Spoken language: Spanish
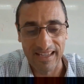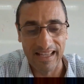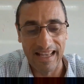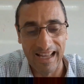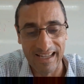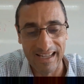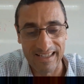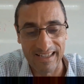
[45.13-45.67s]

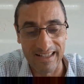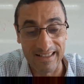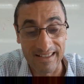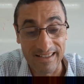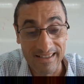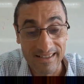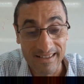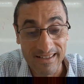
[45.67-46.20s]
El ángel
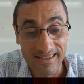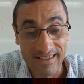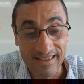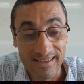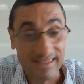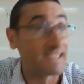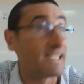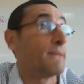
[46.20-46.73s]

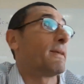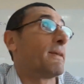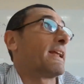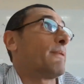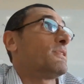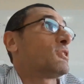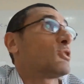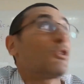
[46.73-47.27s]
se
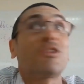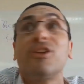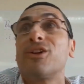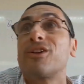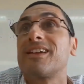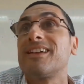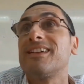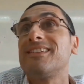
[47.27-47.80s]
maravilló de
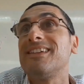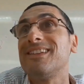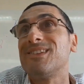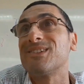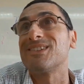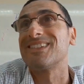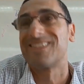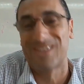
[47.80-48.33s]
los
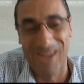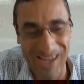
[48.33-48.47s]
requisitos.